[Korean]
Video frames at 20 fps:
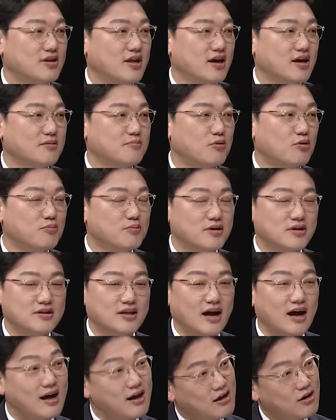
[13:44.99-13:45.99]
되게 보면
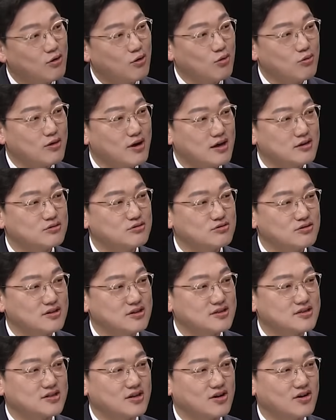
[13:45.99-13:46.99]
아혹 할 수는
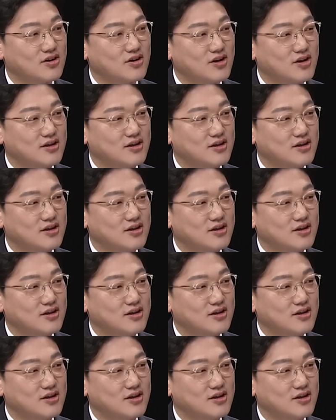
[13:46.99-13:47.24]
있어요.